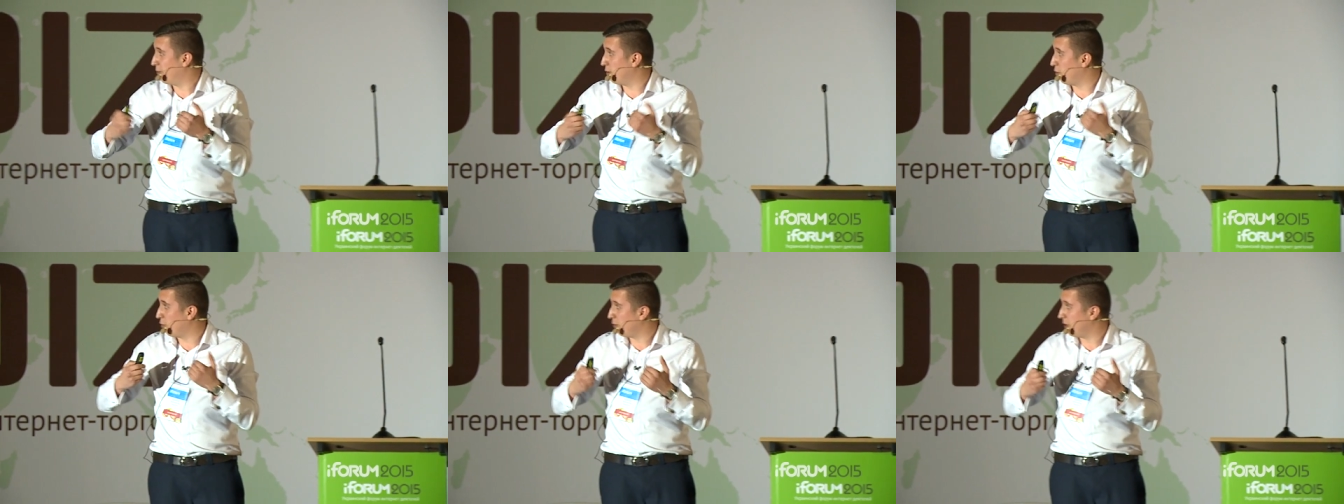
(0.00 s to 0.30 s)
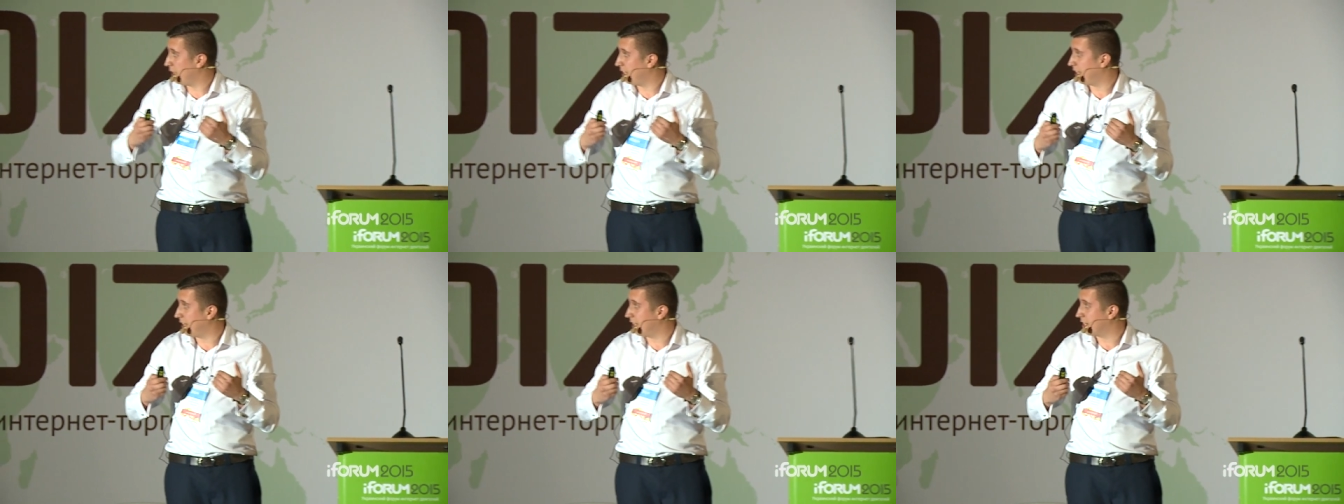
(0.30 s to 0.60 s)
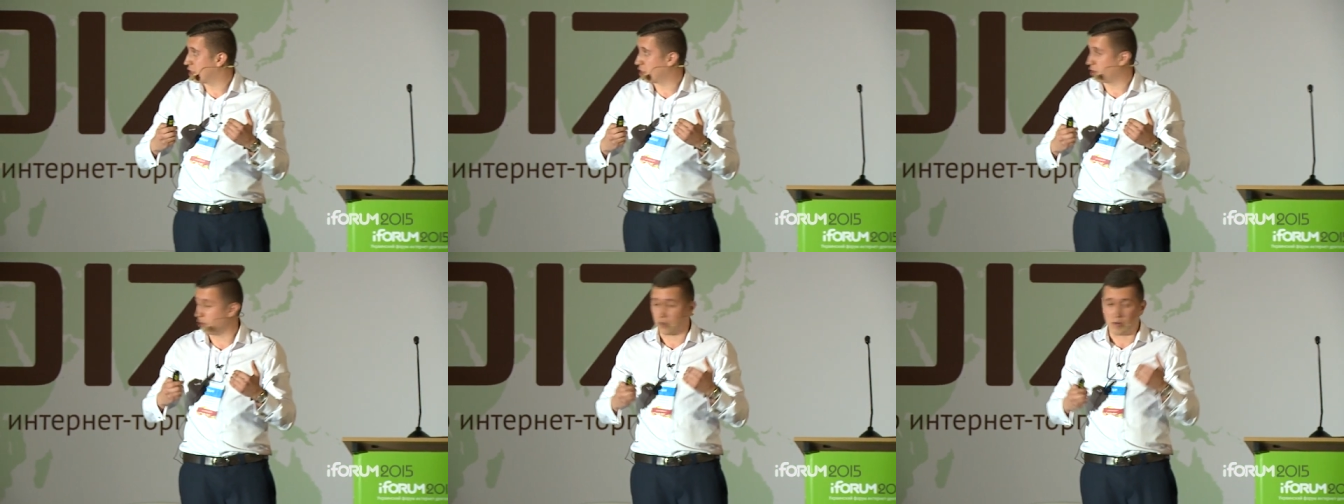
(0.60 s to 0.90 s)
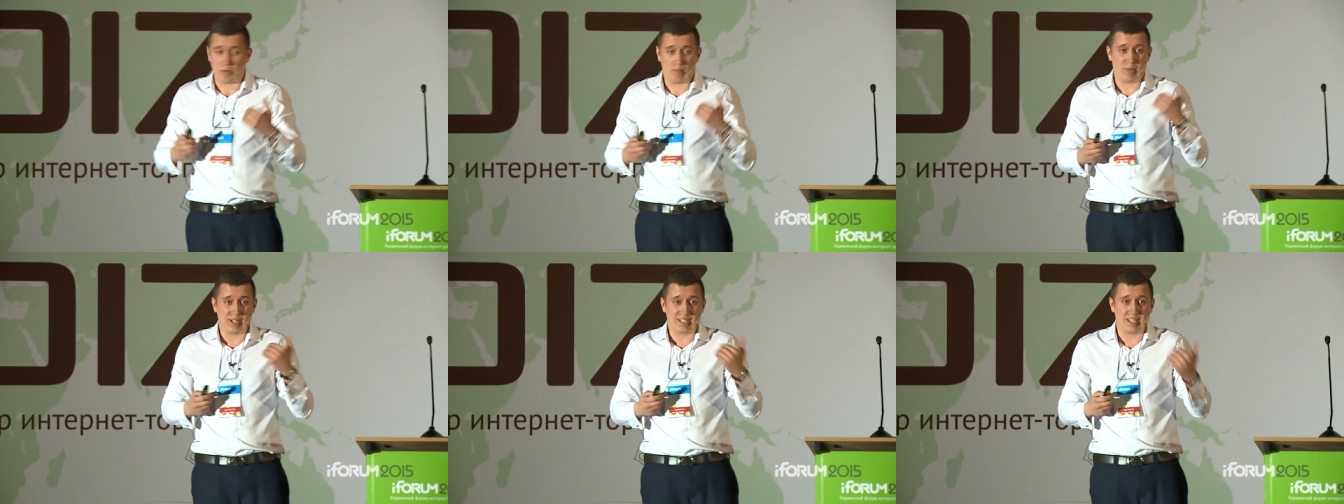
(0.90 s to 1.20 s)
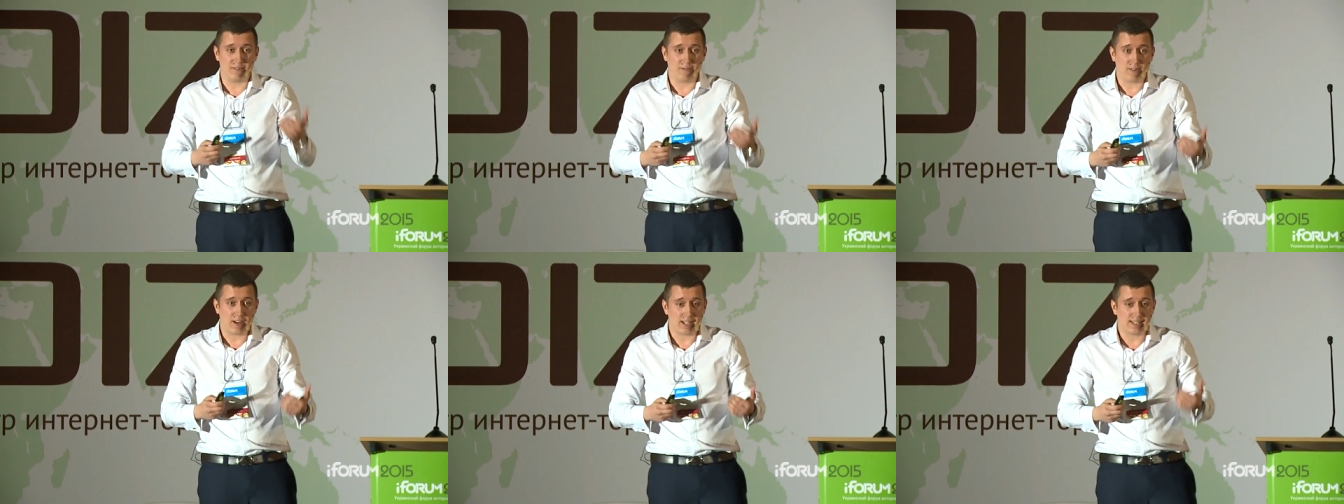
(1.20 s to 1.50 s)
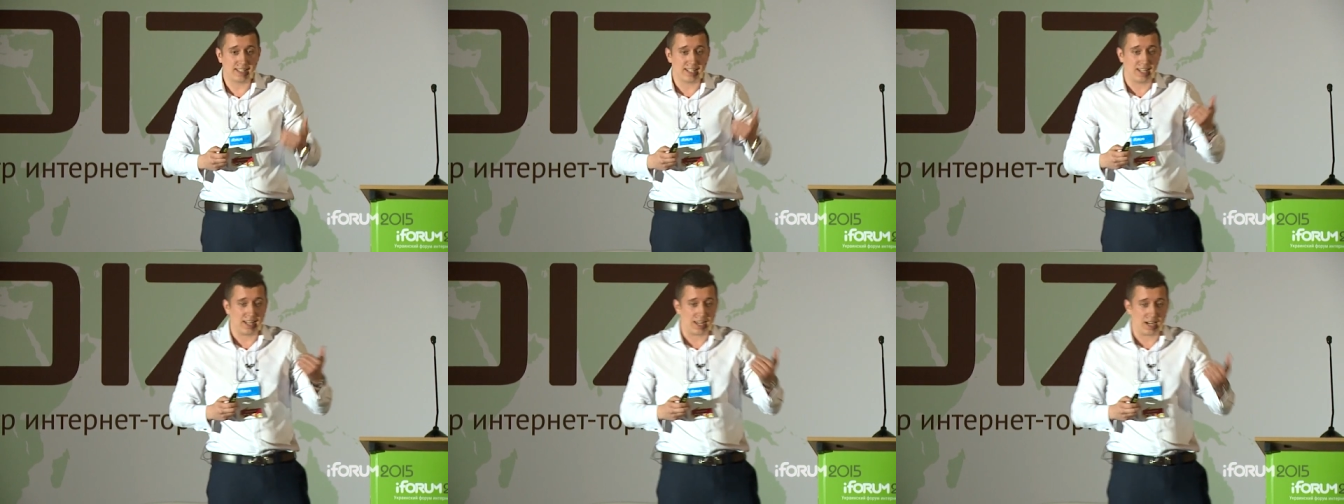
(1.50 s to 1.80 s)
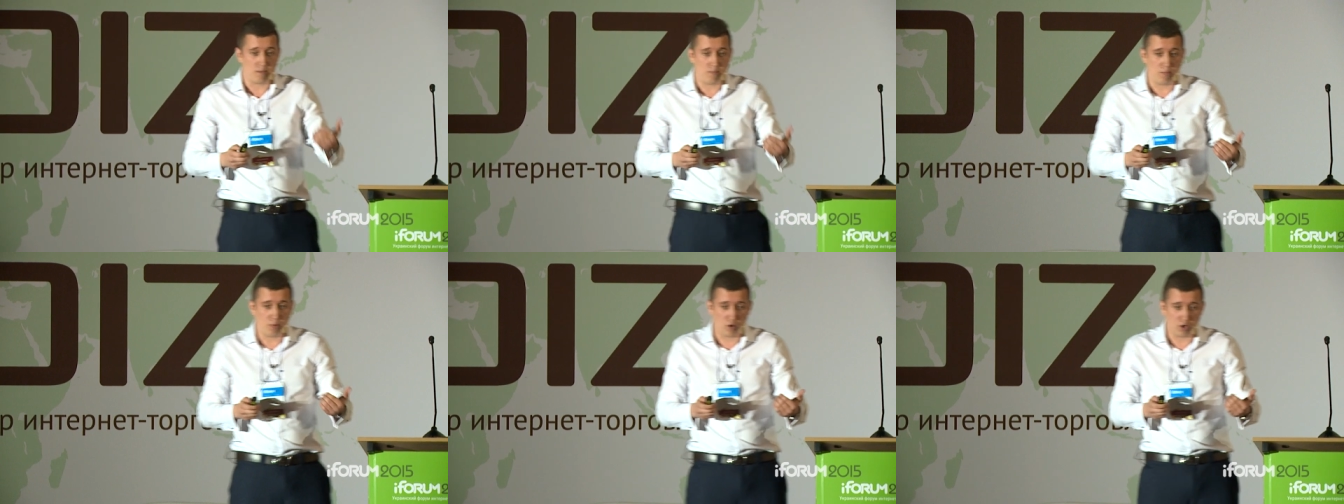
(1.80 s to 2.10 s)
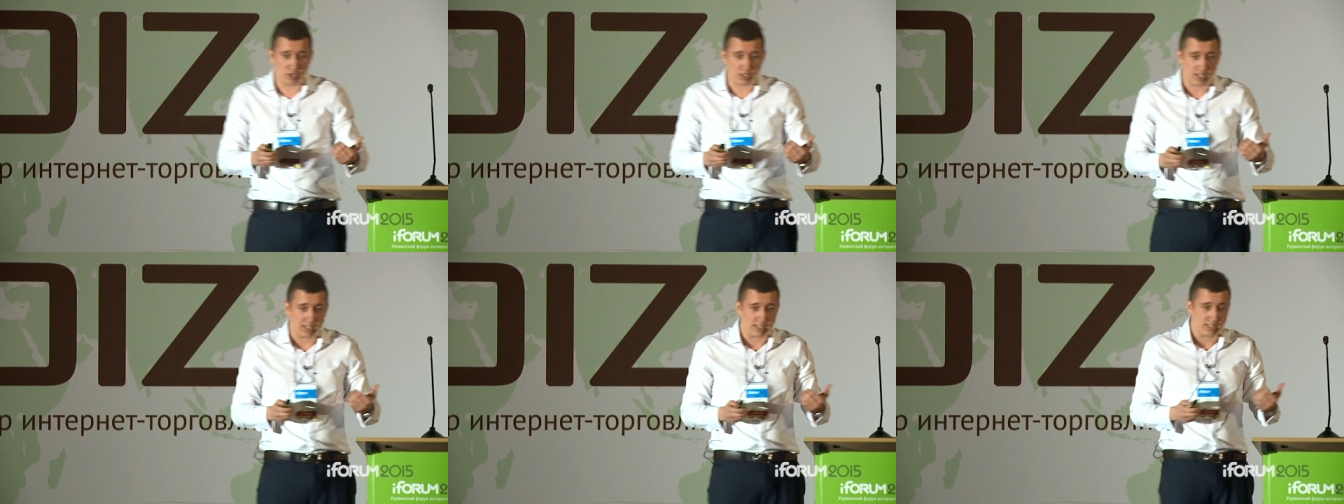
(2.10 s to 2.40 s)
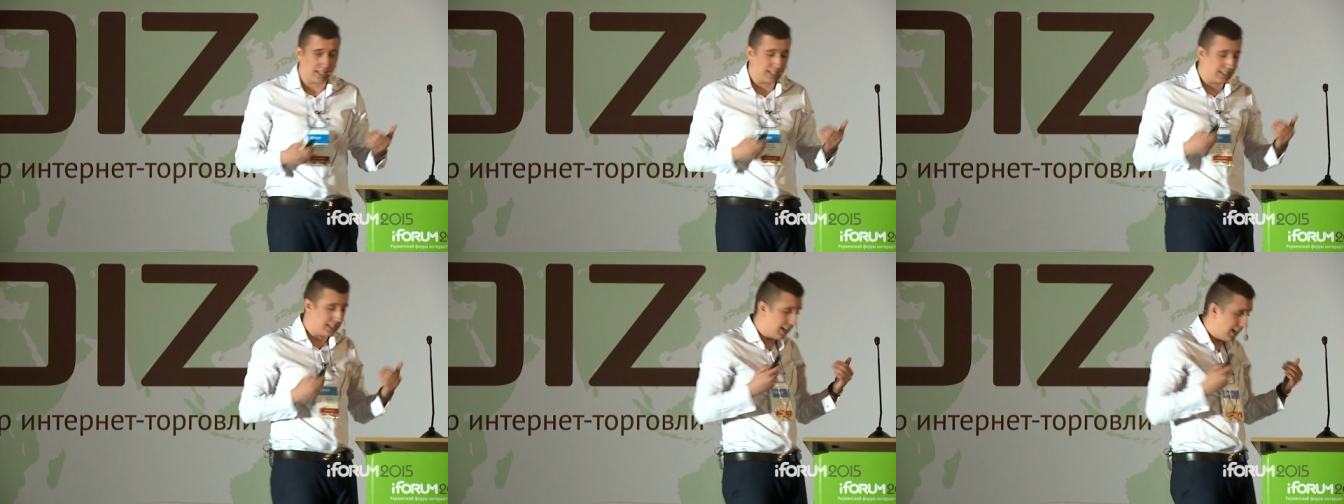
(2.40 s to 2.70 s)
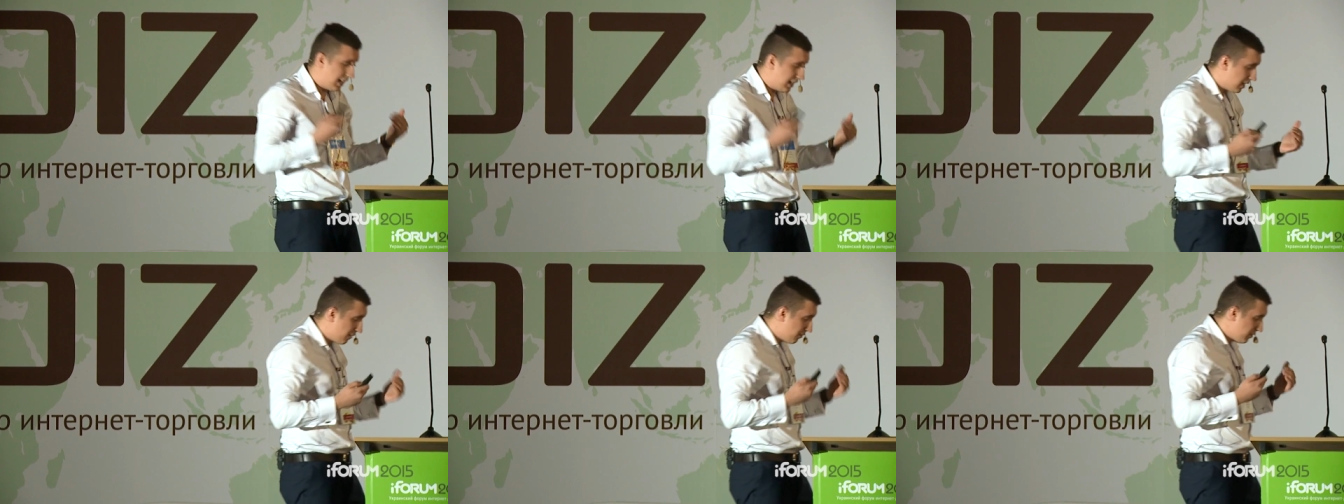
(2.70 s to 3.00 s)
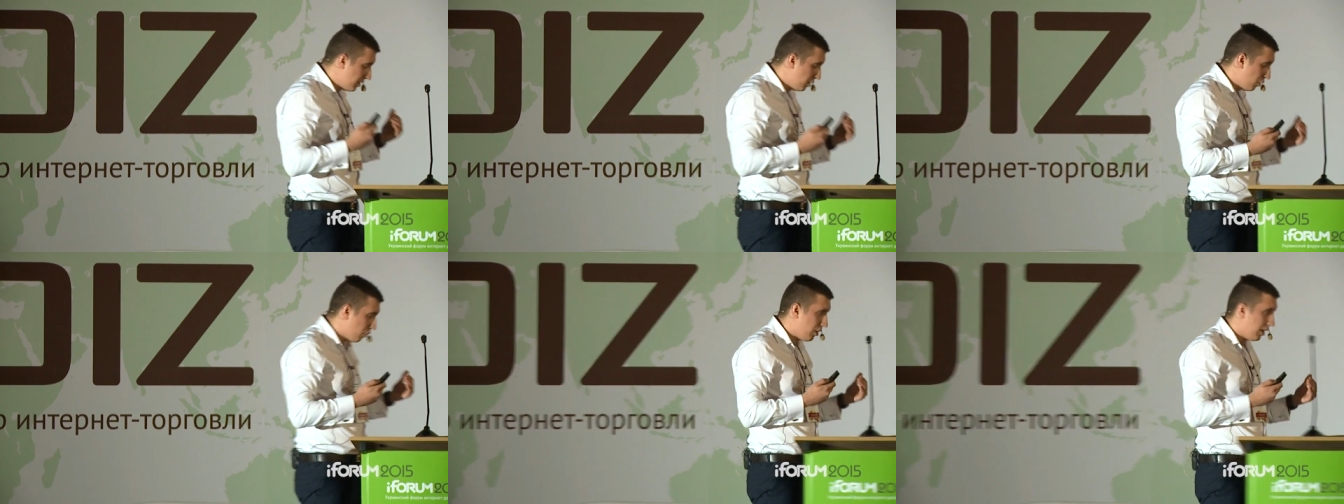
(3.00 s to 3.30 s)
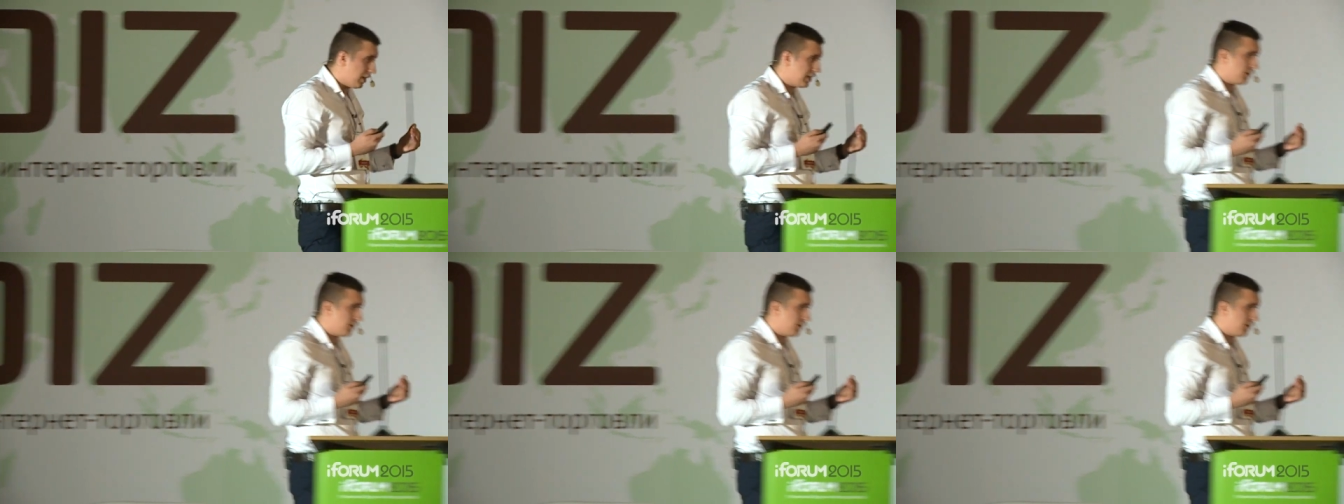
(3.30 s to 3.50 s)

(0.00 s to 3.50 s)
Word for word: вы увидели, что мотивация работает. Это, это, все,